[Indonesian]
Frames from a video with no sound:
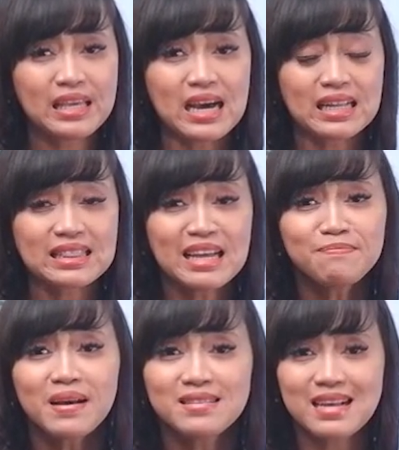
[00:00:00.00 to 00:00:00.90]
yang
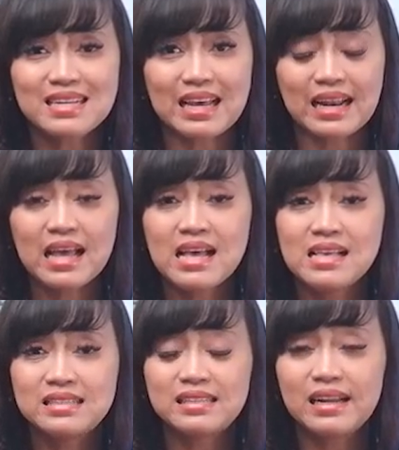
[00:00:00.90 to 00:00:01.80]
tanpa sadar
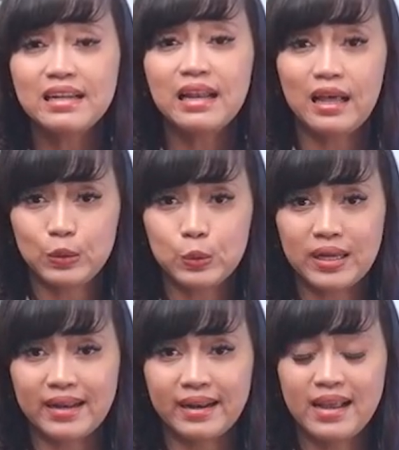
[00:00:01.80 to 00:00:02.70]
sering
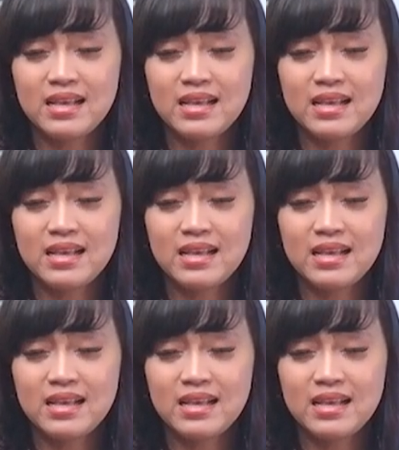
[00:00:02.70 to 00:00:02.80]
dilakukan